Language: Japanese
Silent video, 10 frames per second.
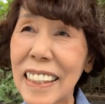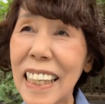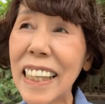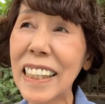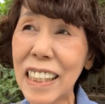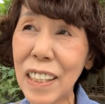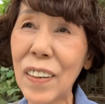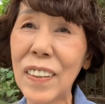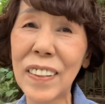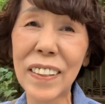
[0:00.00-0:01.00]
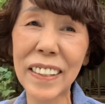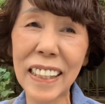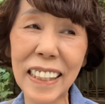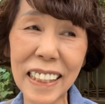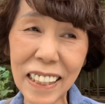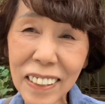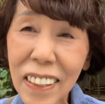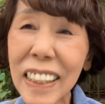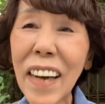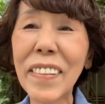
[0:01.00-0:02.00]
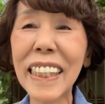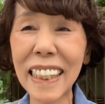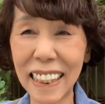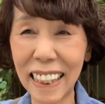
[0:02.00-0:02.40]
何でしょう、ちょっと試し